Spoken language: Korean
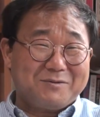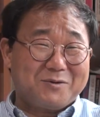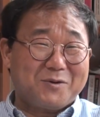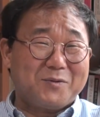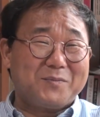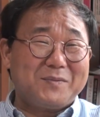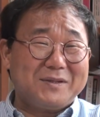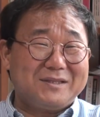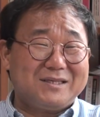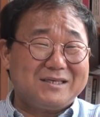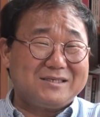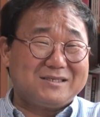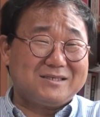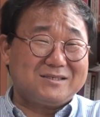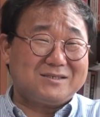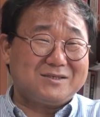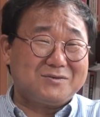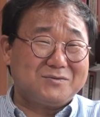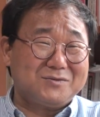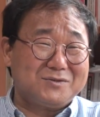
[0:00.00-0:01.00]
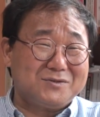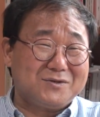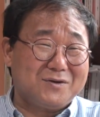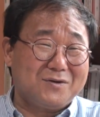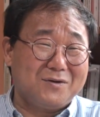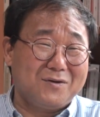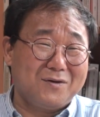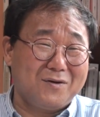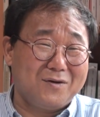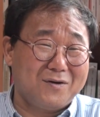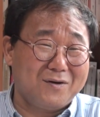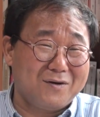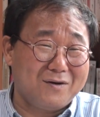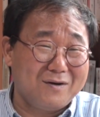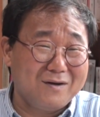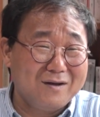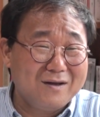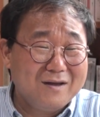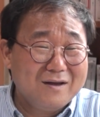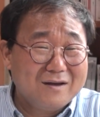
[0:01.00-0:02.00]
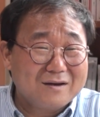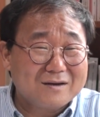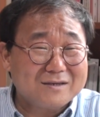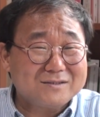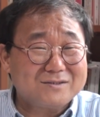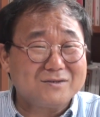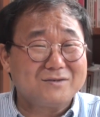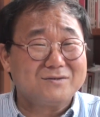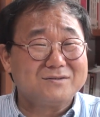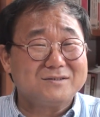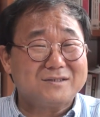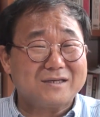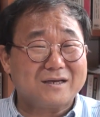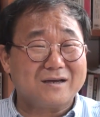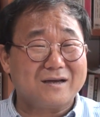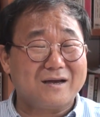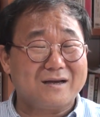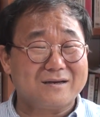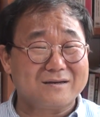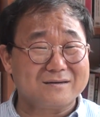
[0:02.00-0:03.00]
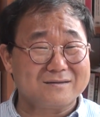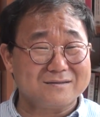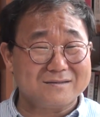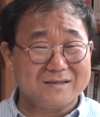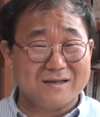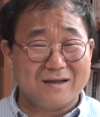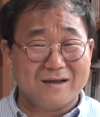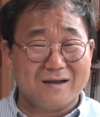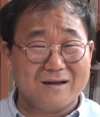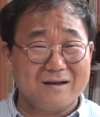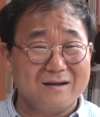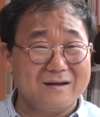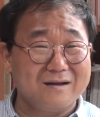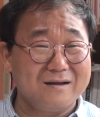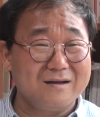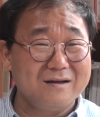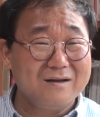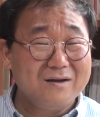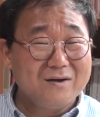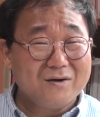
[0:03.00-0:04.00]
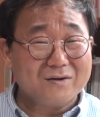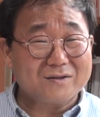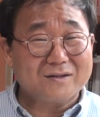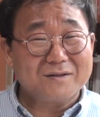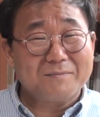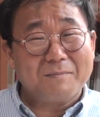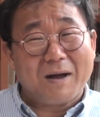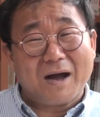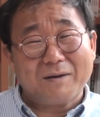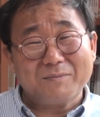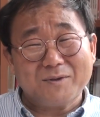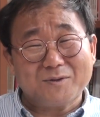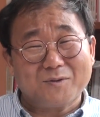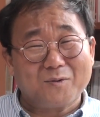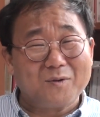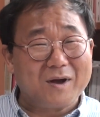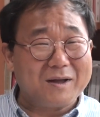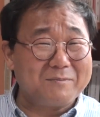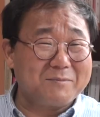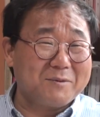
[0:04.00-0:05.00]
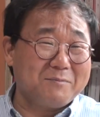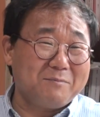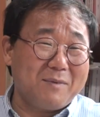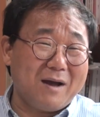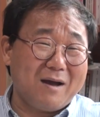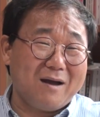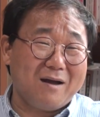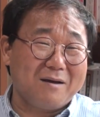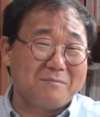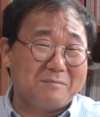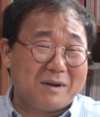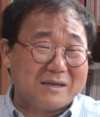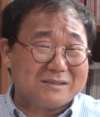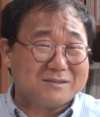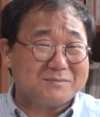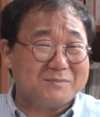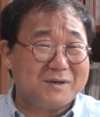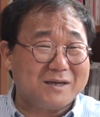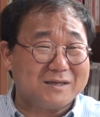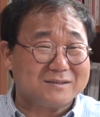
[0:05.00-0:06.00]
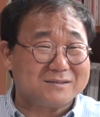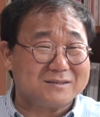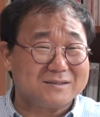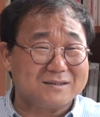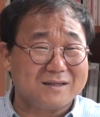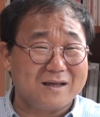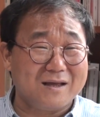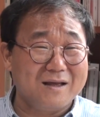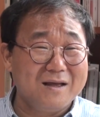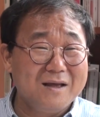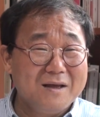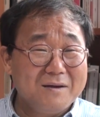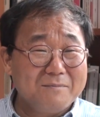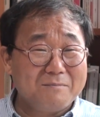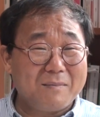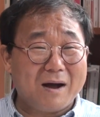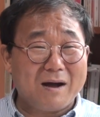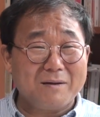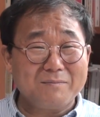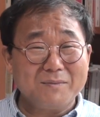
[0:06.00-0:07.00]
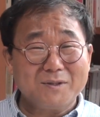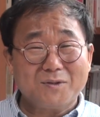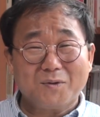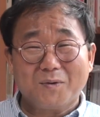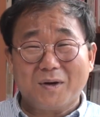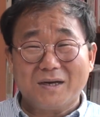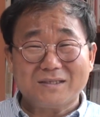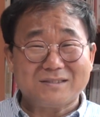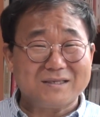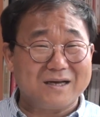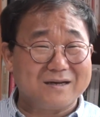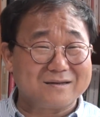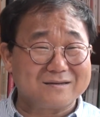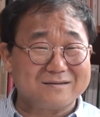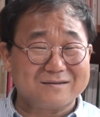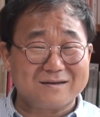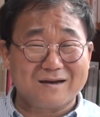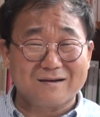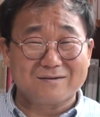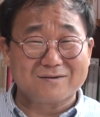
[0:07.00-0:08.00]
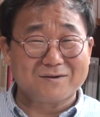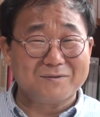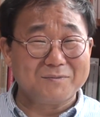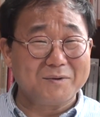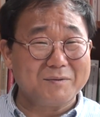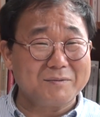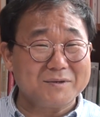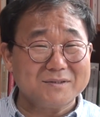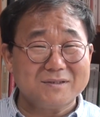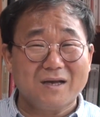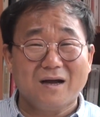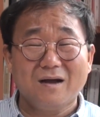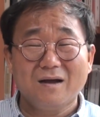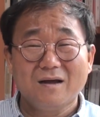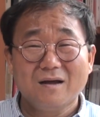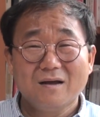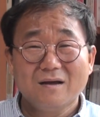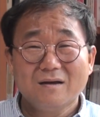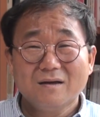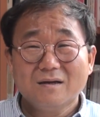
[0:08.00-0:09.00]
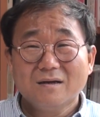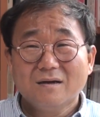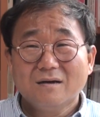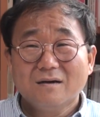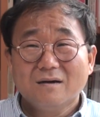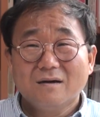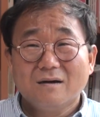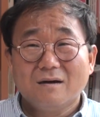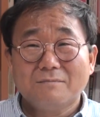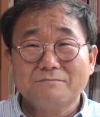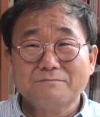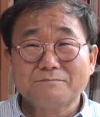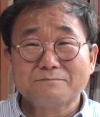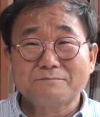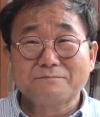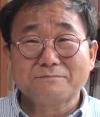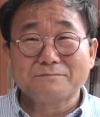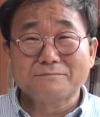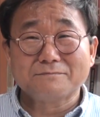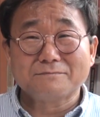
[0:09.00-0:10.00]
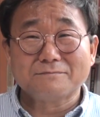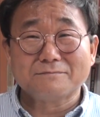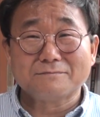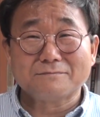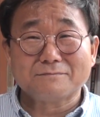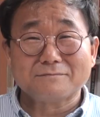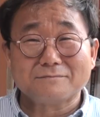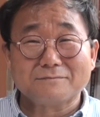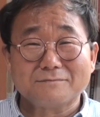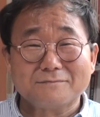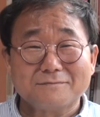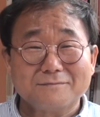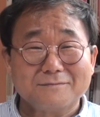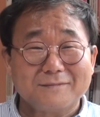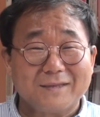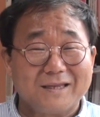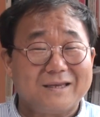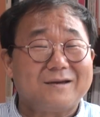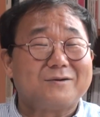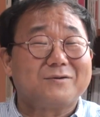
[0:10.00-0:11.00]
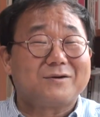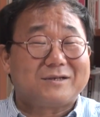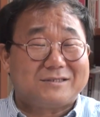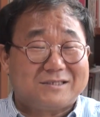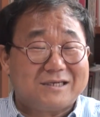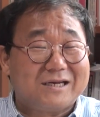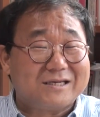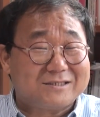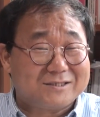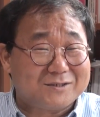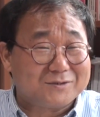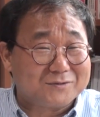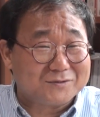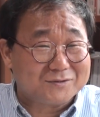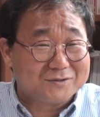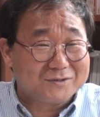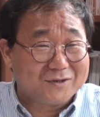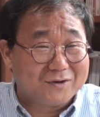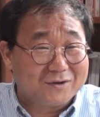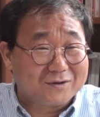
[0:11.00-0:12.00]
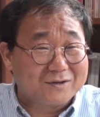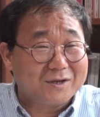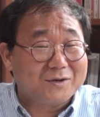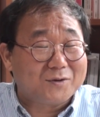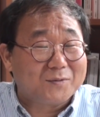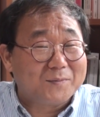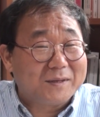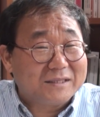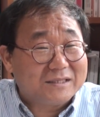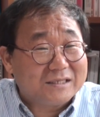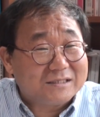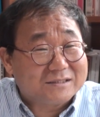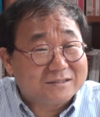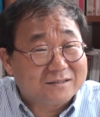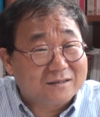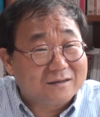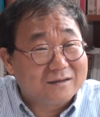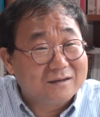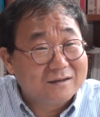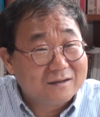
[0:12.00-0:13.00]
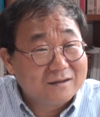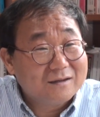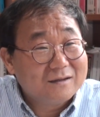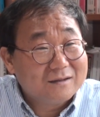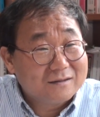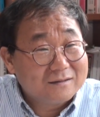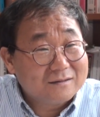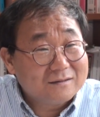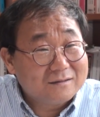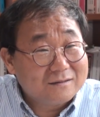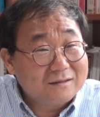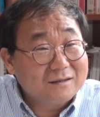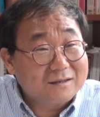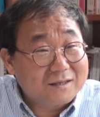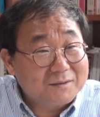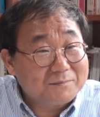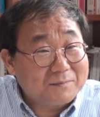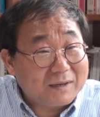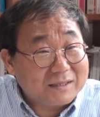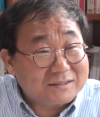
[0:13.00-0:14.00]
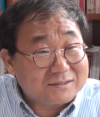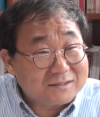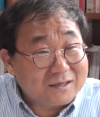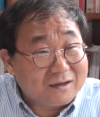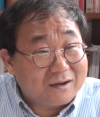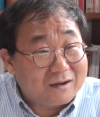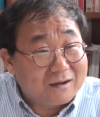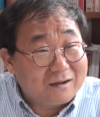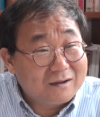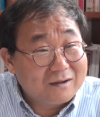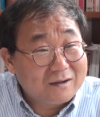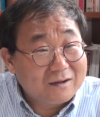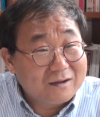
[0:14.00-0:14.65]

네. 로맨티스트시군요. 네. 그래서 언젠가는 그냥 어떤 마음이 동하면 막 말씀을 하시는데 마음이 동하지 않거나 그러면 그냥 네, 음, 음 네. 이렇게 지내시는군요. 그게 네. 로맨티스터 느낌 맞죠?